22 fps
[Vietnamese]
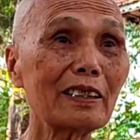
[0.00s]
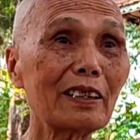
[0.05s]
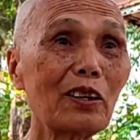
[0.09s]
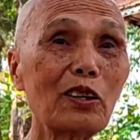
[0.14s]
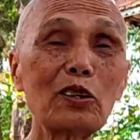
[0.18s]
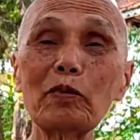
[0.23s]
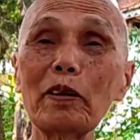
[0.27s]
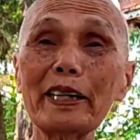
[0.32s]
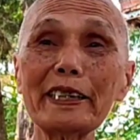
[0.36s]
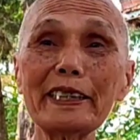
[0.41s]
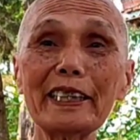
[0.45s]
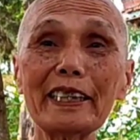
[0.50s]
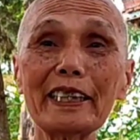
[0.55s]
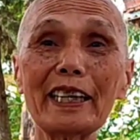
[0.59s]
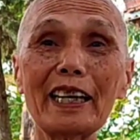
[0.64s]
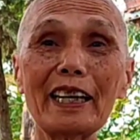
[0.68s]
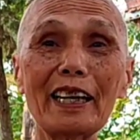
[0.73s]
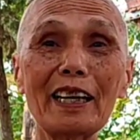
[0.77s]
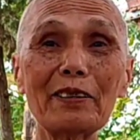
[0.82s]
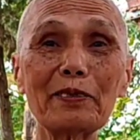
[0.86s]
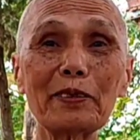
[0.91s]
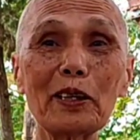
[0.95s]
tôi không phải tiên
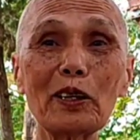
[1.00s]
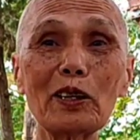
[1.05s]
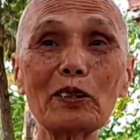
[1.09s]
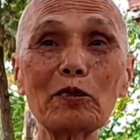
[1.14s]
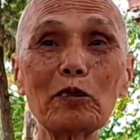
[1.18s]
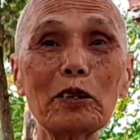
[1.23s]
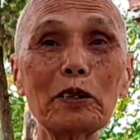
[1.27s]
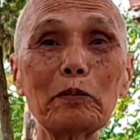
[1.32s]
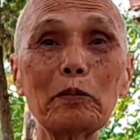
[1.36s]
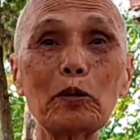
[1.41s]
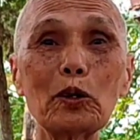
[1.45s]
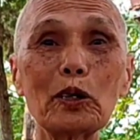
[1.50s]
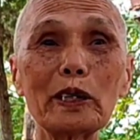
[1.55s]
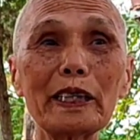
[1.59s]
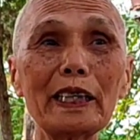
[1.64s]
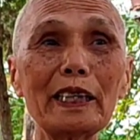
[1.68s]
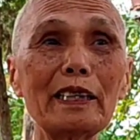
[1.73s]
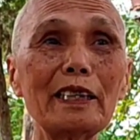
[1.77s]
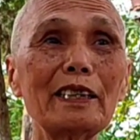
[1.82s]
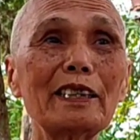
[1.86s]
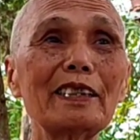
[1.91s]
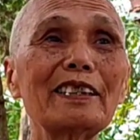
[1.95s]
cơ mà nói quê mùa
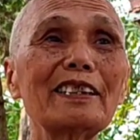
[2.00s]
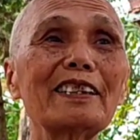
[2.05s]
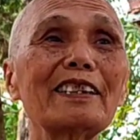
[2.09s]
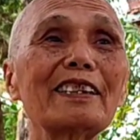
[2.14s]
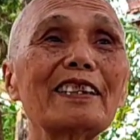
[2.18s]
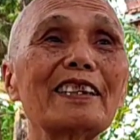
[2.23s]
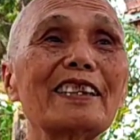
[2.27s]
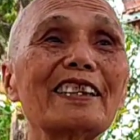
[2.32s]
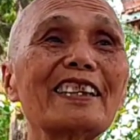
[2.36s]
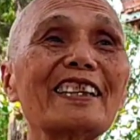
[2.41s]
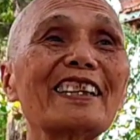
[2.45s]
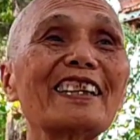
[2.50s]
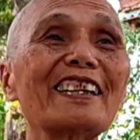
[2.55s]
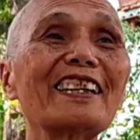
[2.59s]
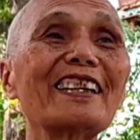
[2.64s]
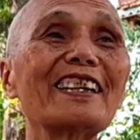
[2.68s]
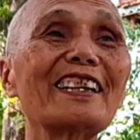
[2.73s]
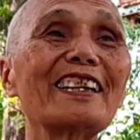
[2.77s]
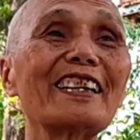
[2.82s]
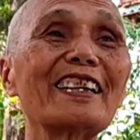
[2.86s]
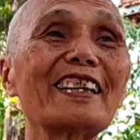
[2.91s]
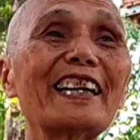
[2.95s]
đi
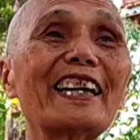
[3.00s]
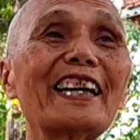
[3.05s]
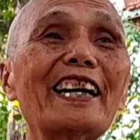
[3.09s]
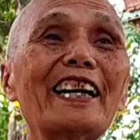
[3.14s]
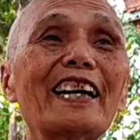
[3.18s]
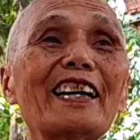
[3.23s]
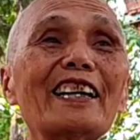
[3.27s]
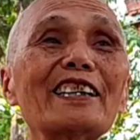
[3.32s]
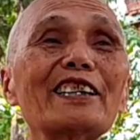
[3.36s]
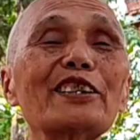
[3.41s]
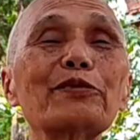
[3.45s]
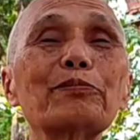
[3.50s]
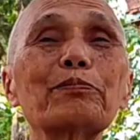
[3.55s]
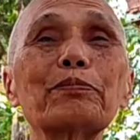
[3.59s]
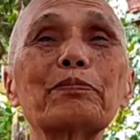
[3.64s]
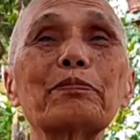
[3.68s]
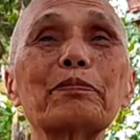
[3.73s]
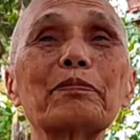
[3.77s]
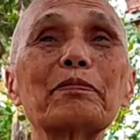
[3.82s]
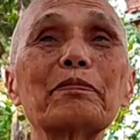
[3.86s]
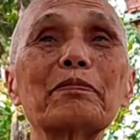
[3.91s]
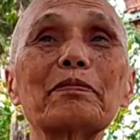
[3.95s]
nha
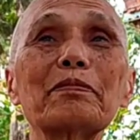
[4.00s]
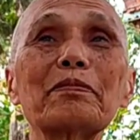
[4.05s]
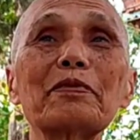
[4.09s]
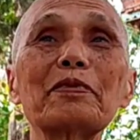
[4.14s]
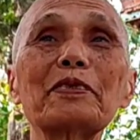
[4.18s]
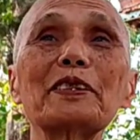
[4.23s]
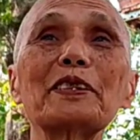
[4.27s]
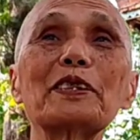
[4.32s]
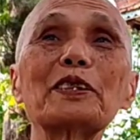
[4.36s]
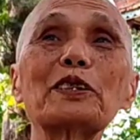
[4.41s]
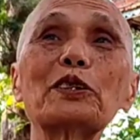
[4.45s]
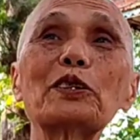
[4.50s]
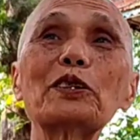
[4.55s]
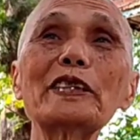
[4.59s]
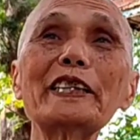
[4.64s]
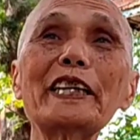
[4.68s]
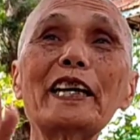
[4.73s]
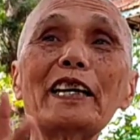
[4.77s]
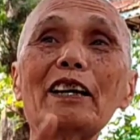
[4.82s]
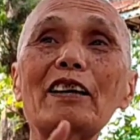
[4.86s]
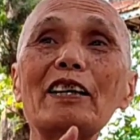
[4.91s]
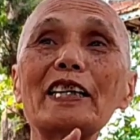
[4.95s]

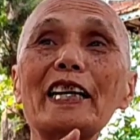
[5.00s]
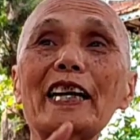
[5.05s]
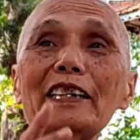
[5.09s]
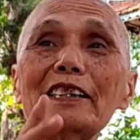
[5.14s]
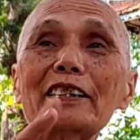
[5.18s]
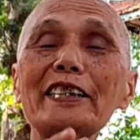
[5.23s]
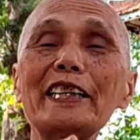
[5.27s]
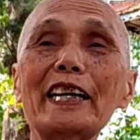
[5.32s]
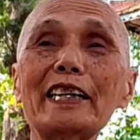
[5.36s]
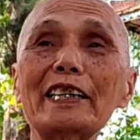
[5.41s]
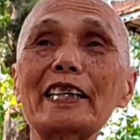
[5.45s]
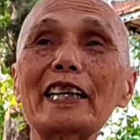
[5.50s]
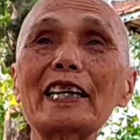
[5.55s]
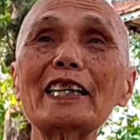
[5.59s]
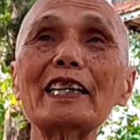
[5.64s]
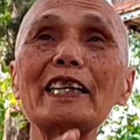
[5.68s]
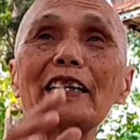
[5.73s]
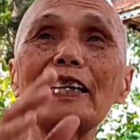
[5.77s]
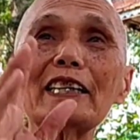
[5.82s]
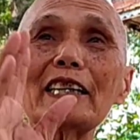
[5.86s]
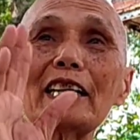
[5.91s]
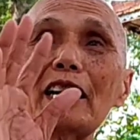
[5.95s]
suối về đoạn này nó dành đất
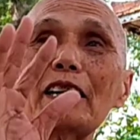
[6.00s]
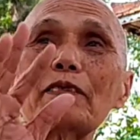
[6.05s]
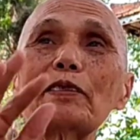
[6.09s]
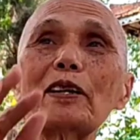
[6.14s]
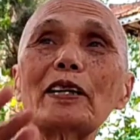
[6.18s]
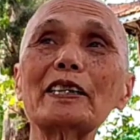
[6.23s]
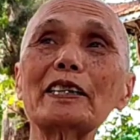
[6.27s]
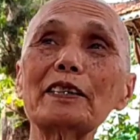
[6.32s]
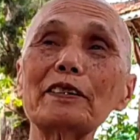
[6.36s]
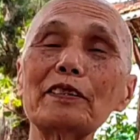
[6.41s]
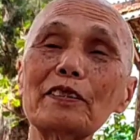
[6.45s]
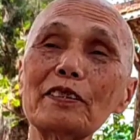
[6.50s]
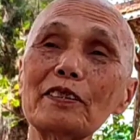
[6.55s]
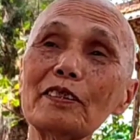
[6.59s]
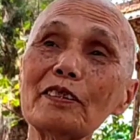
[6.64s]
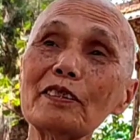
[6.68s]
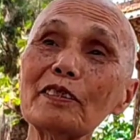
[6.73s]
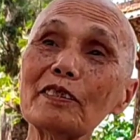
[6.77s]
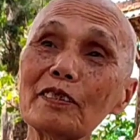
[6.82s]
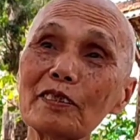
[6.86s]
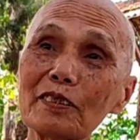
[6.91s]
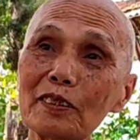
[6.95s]
liền đoạn mà nó
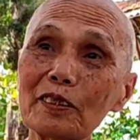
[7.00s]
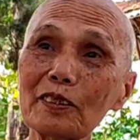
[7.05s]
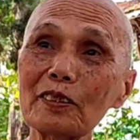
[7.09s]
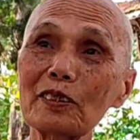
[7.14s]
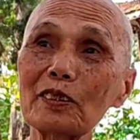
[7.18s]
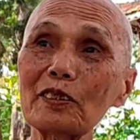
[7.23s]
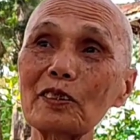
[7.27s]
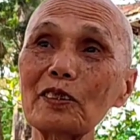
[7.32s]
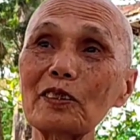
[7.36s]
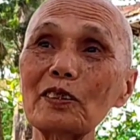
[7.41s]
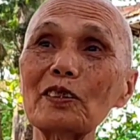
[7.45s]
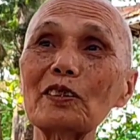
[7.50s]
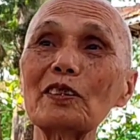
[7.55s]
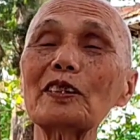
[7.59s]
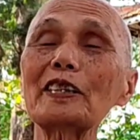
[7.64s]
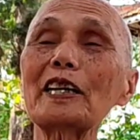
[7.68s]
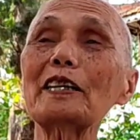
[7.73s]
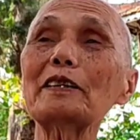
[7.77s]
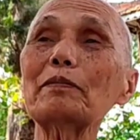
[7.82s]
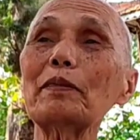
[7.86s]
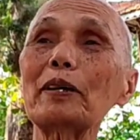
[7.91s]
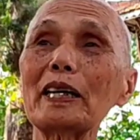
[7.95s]
nó nó, nó
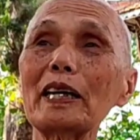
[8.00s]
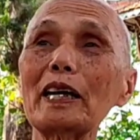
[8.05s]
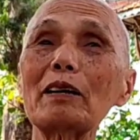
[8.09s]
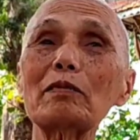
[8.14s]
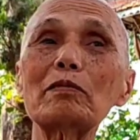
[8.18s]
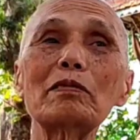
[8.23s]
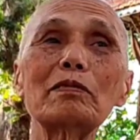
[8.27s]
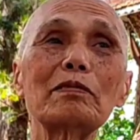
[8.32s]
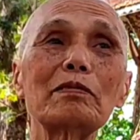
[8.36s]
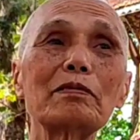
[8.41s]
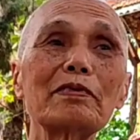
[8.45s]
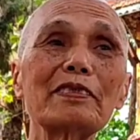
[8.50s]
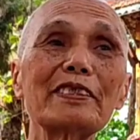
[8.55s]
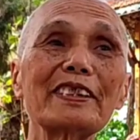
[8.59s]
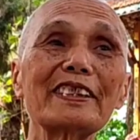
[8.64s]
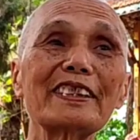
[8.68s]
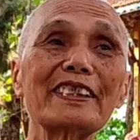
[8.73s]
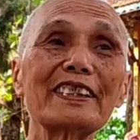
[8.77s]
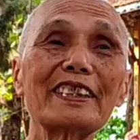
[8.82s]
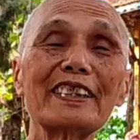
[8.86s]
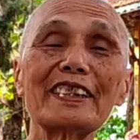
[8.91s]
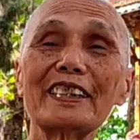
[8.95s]
đánh biệt lập
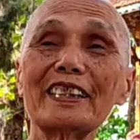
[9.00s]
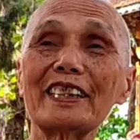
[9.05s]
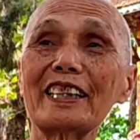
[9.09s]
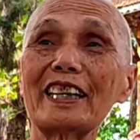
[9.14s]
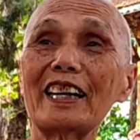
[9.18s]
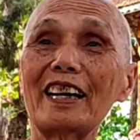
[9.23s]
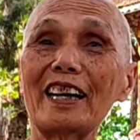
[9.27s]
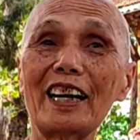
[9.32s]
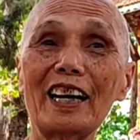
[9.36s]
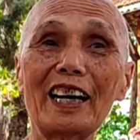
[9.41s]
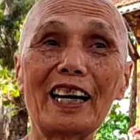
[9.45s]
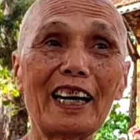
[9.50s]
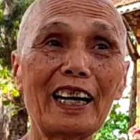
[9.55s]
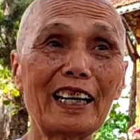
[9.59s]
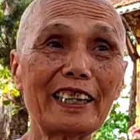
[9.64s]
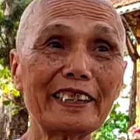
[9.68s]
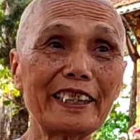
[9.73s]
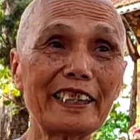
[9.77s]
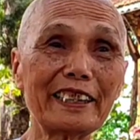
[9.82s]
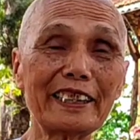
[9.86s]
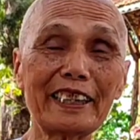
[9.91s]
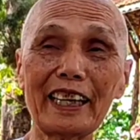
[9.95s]

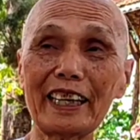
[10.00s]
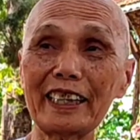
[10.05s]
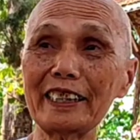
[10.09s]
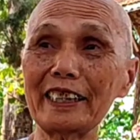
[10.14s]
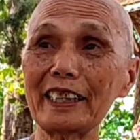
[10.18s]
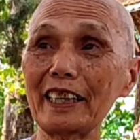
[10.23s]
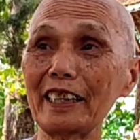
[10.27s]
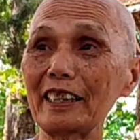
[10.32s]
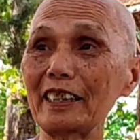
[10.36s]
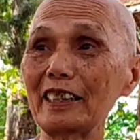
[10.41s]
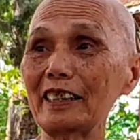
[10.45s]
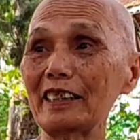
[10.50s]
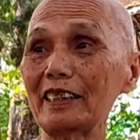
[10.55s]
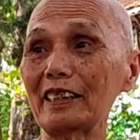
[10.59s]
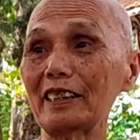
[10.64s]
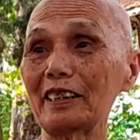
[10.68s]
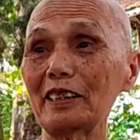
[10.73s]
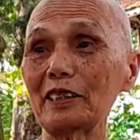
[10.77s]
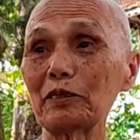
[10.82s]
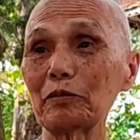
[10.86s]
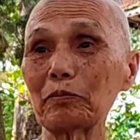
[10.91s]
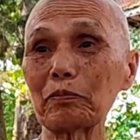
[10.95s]
à, như vậy
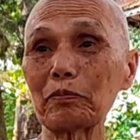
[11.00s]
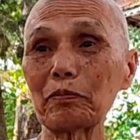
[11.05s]
thì